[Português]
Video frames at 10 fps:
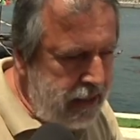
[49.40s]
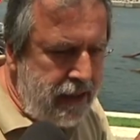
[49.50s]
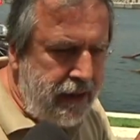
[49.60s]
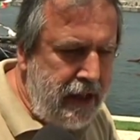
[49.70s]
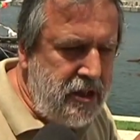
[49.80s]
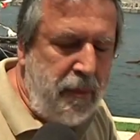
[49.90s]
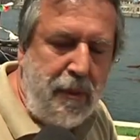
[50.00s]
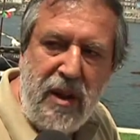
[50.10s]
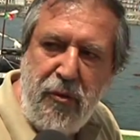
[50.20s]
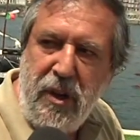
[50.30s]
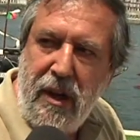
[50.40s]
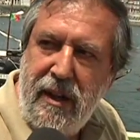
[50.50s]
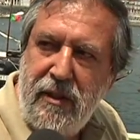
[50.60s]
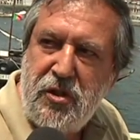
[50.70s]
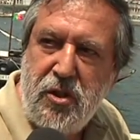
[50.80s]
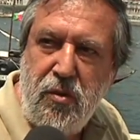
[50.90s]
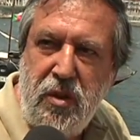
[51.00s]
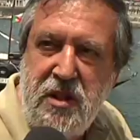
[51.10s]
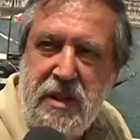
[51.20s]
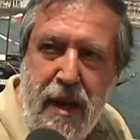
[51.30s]
desta primeira fila. Segundo
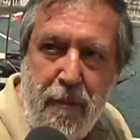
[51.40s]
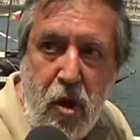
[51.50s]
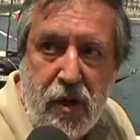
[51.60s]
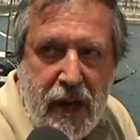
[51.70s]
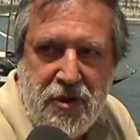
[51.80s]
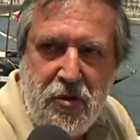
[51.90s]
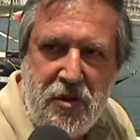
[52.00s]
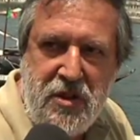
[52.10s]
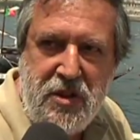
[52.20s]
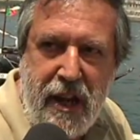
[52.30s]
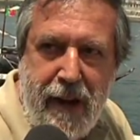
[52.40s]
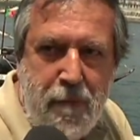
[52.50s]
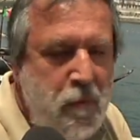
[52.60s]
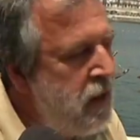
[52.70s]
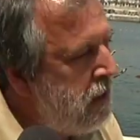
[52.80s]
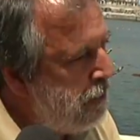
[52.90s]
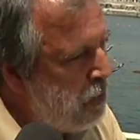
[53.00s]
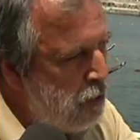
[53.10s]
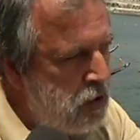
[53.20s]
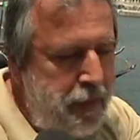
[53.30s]
dizem, é a melhor casa, não sei se é.
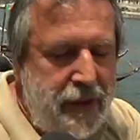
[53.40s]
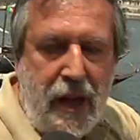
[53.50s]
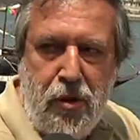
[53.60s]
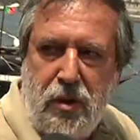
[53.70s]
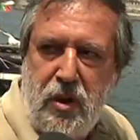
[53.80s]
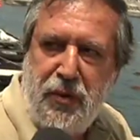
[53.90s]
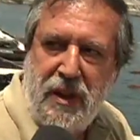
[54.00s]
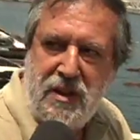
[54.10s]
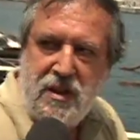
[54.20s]
Mas vou experimentar as outras filas a